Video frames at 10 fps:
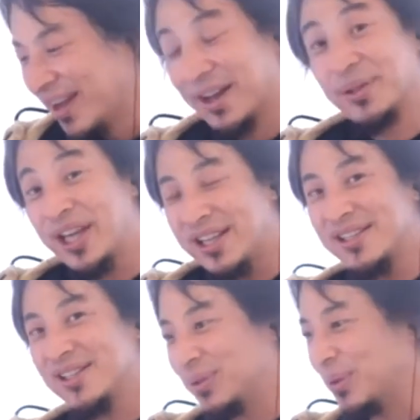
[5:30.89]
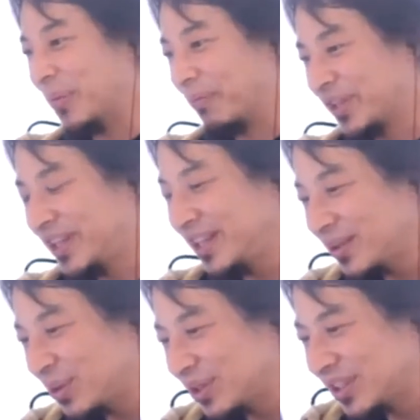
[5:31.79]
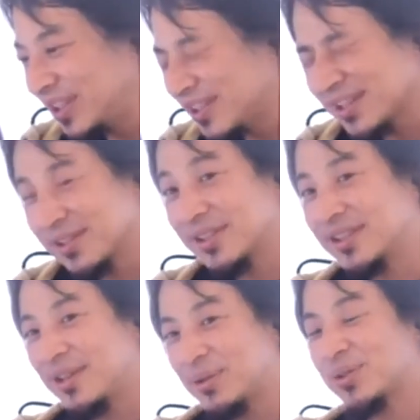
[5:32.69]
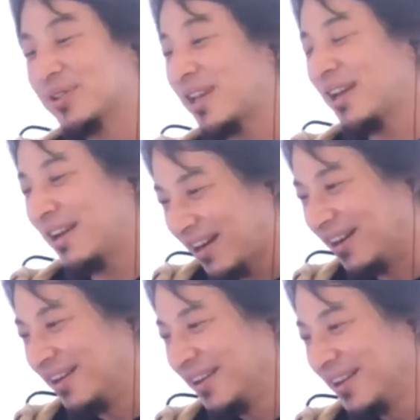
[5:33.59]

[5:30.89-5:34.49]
あの、現地の黄色い T シャツ着てるおっさんが、